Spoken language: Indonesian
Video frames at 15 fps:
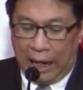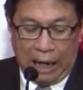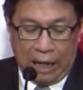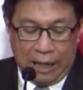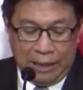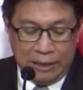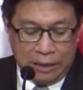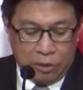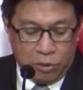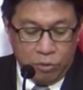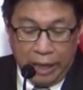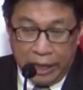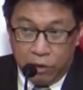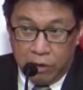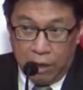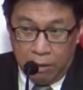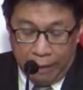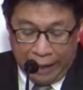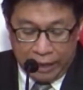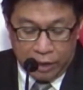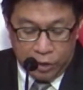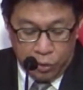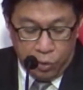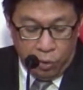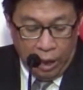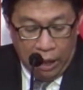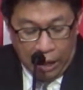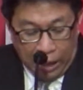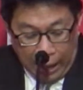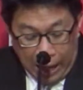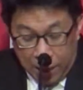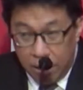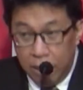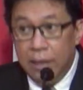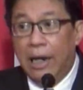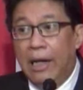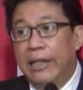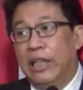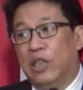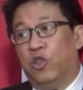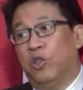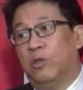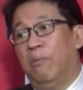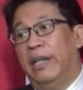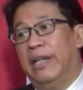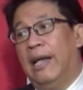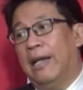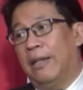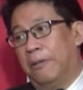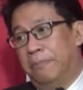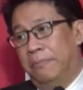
Karena sesudah itu dalam ayat ketujuh, karena Yesus melihat.